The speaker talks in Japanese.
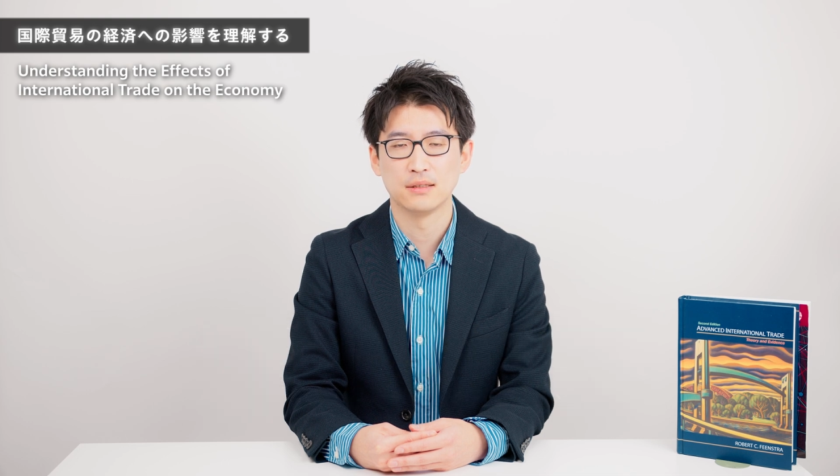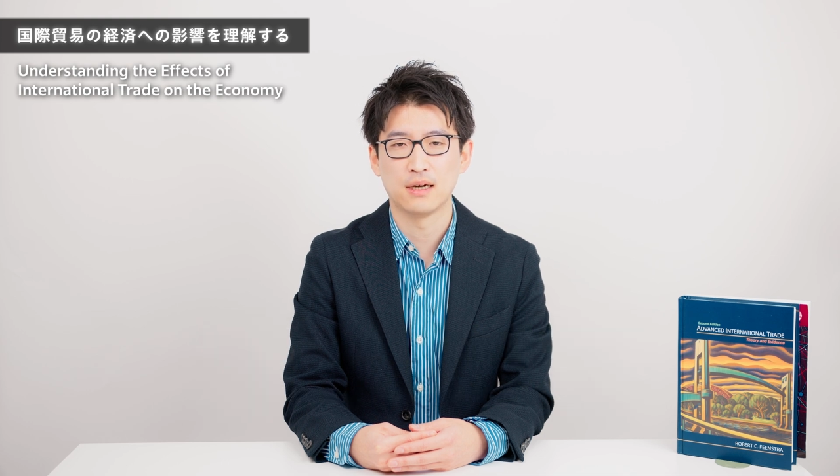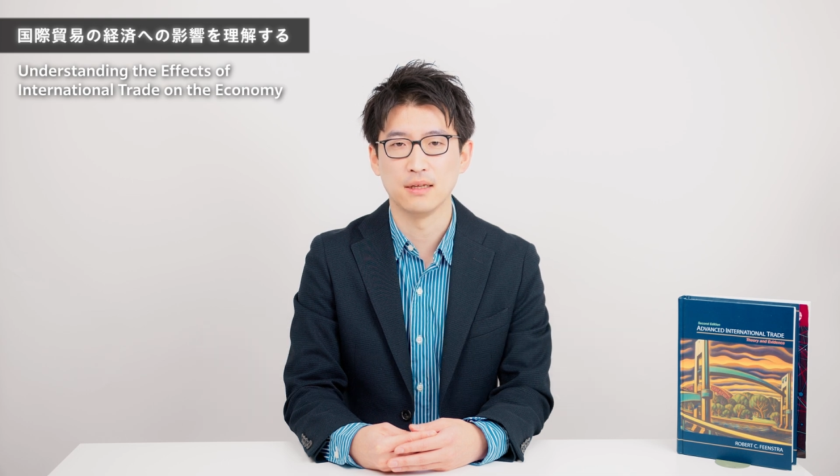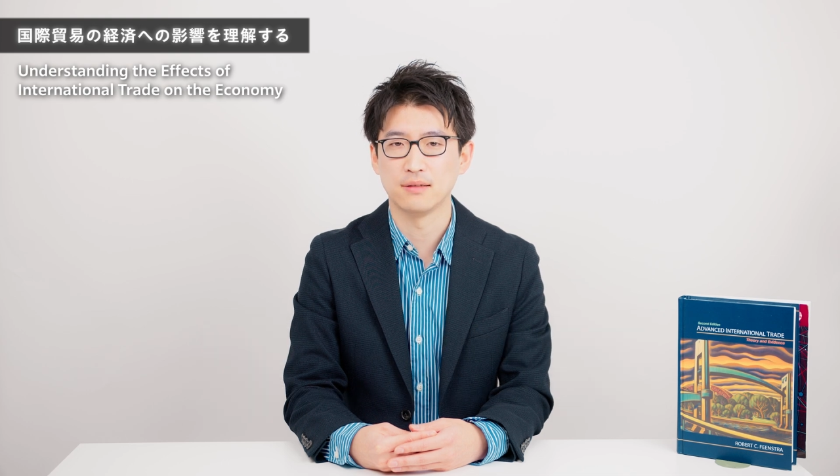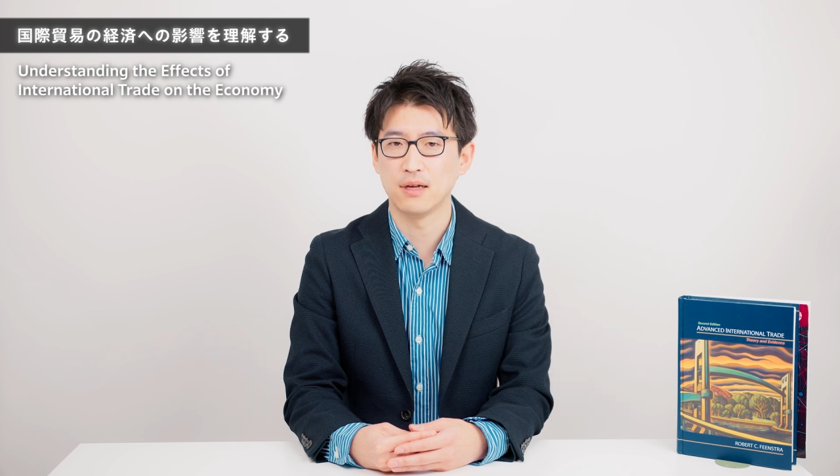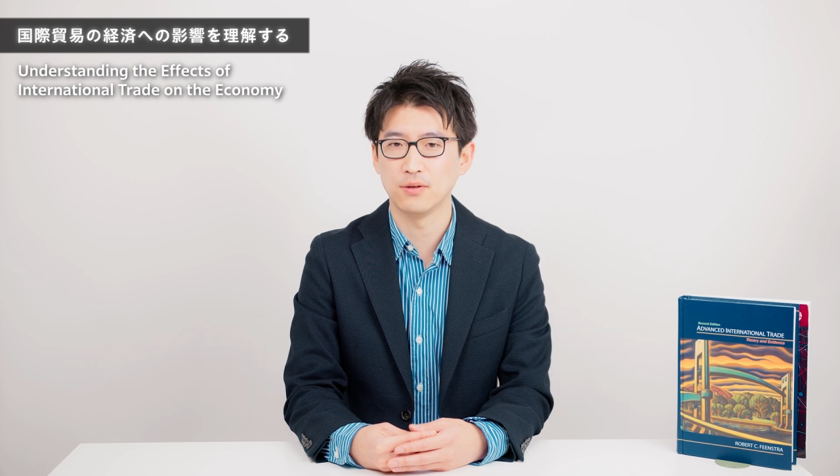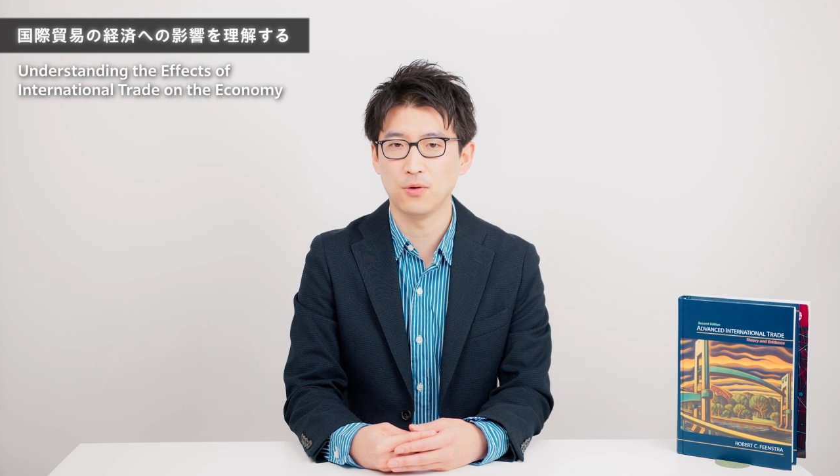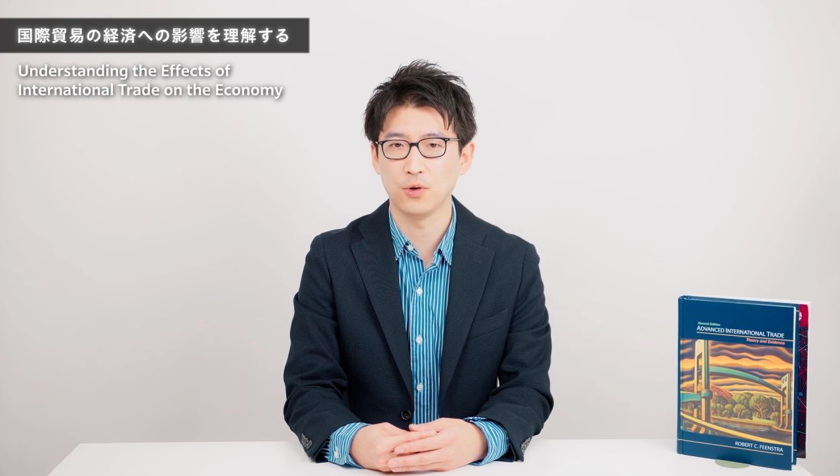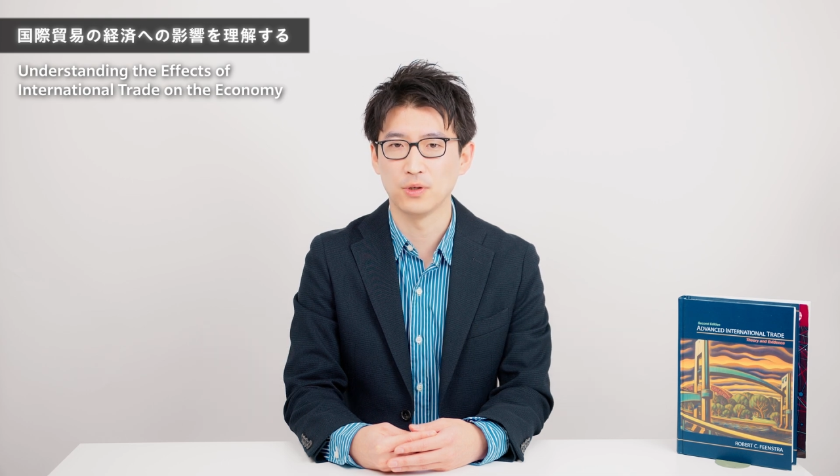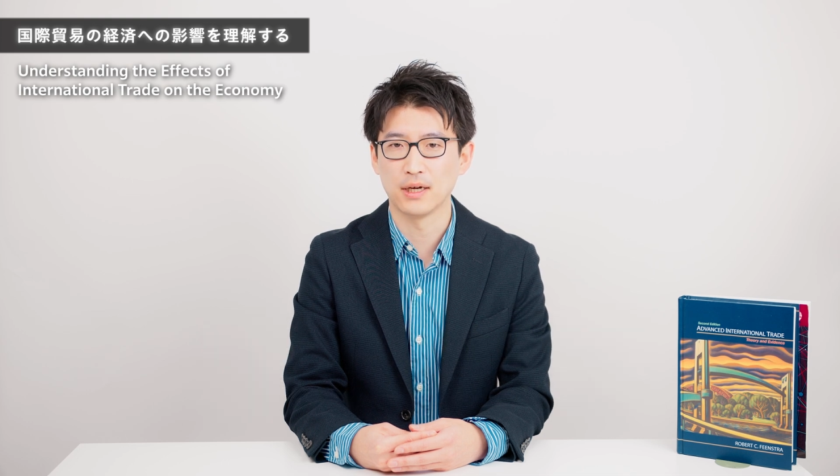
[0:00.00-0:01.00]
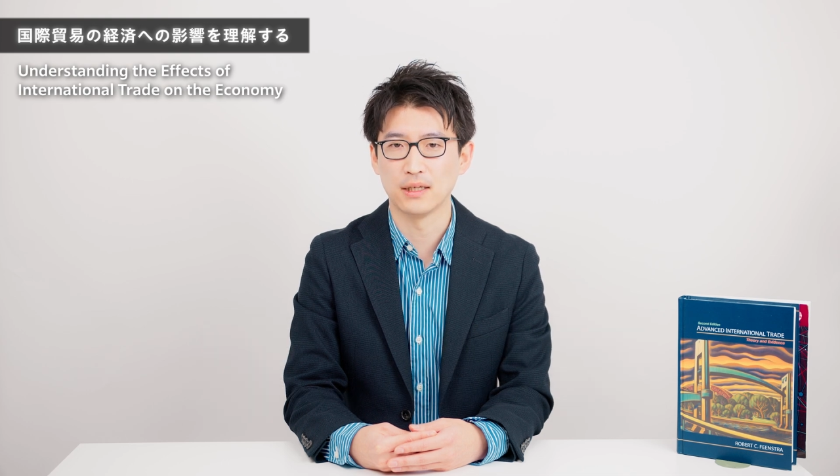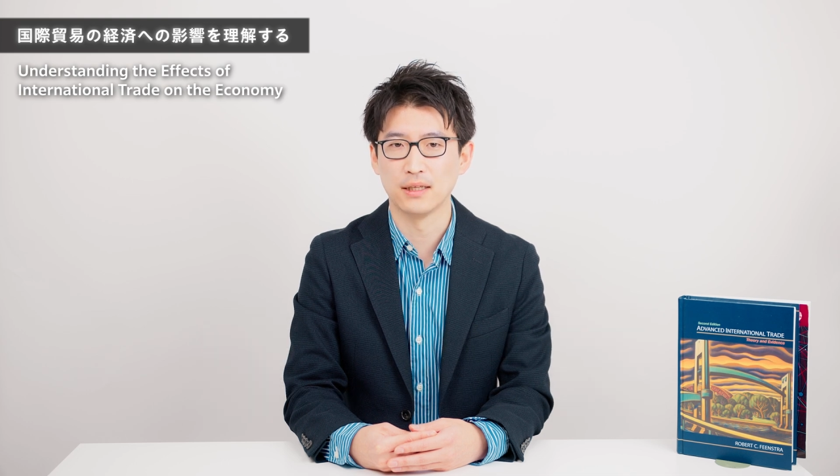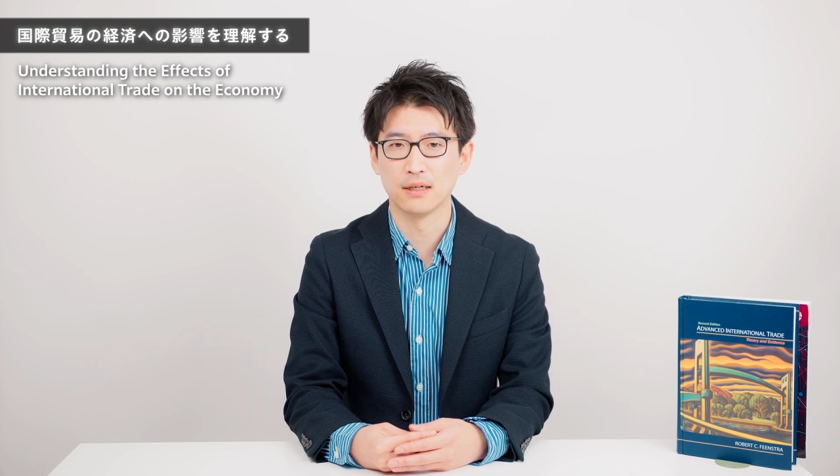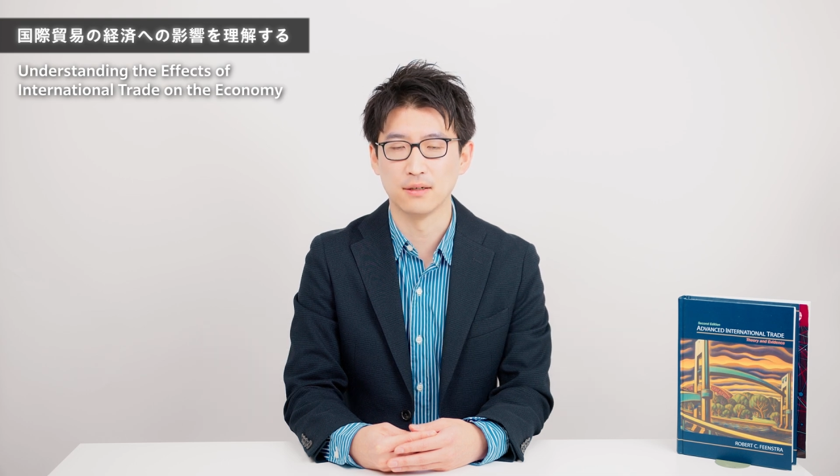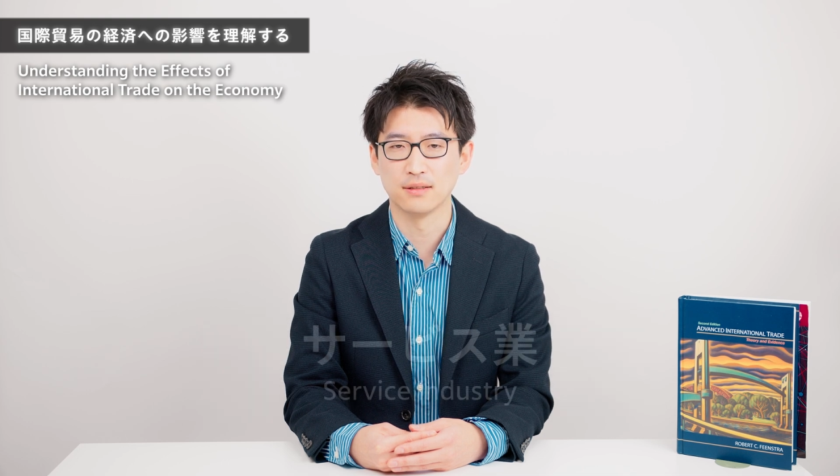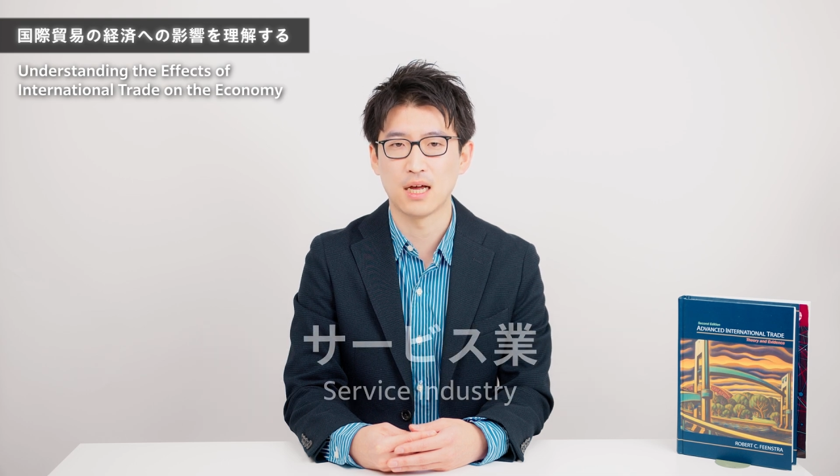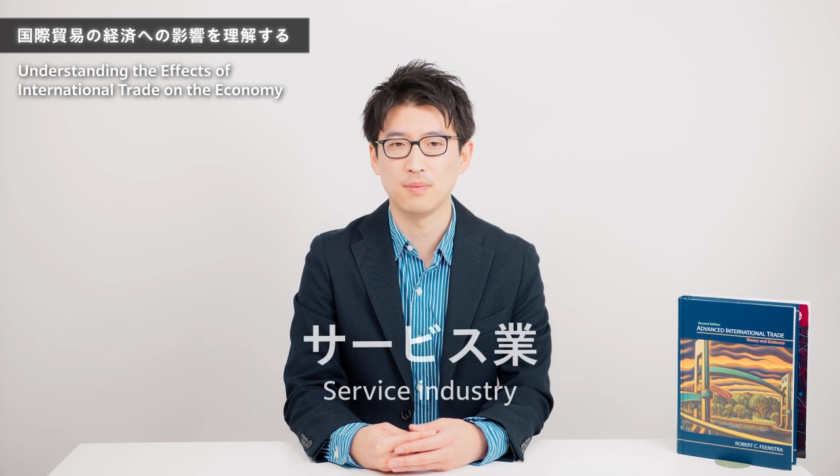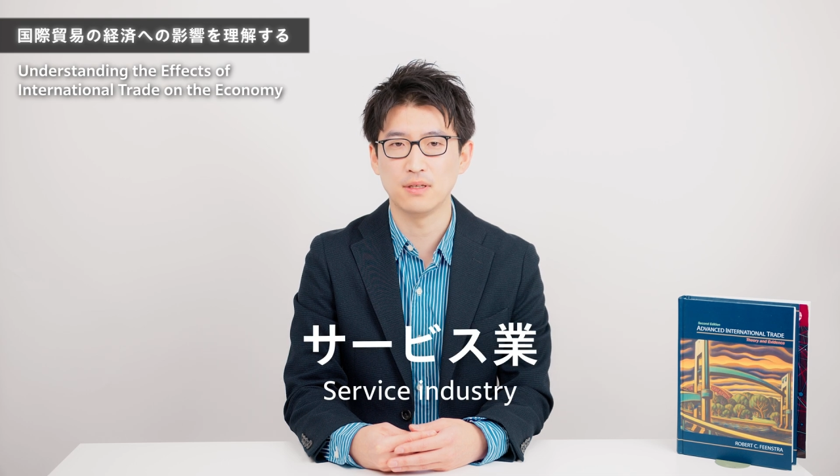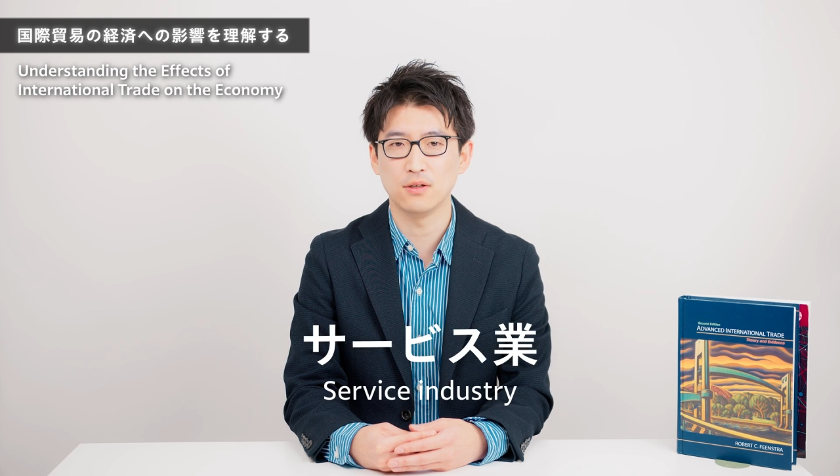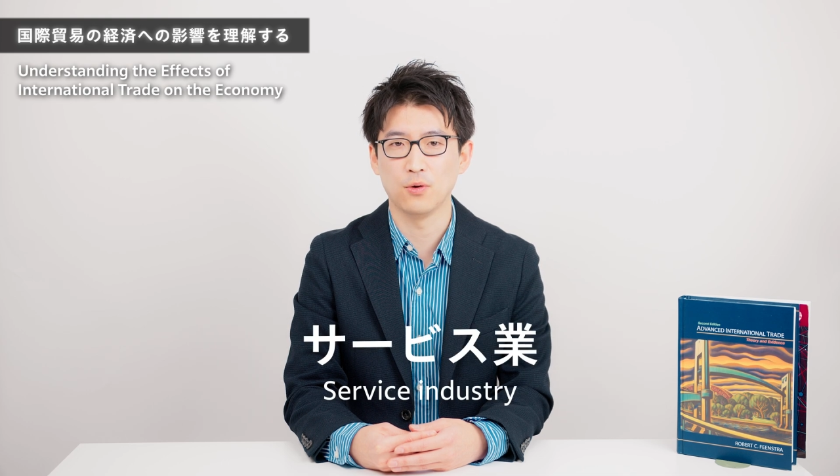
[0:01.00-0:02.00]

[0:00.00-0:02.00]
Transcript: さらに製造業だけでなくサービス